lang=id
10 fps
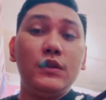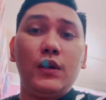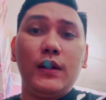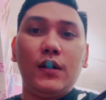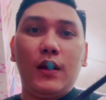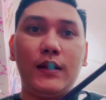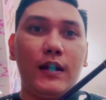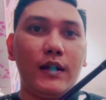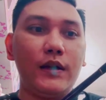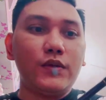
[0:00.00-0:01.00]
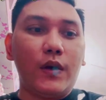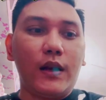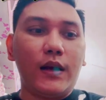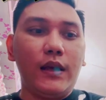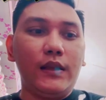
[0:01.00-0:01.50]
sorry kalau ada
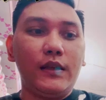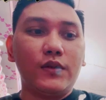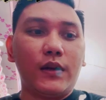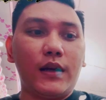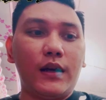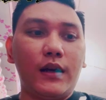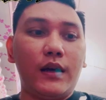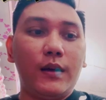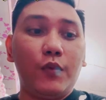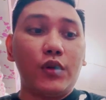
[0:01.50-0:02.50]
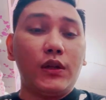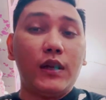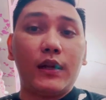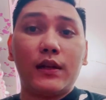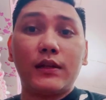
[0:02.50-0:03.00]
suara ini suara
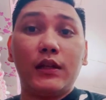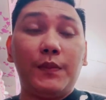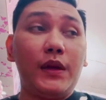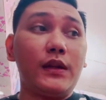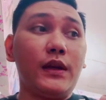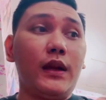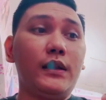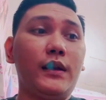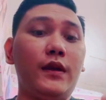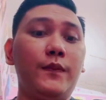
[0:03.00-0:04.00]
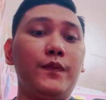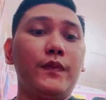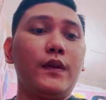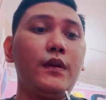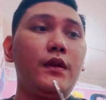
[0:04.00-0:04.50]
motor karena saya di pinggir jalan ya
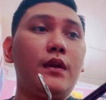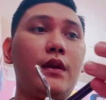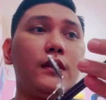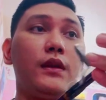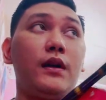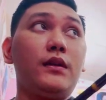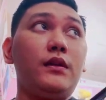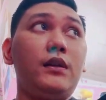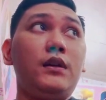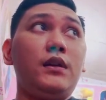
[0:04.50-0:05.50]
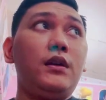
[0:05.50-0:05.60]
dan ini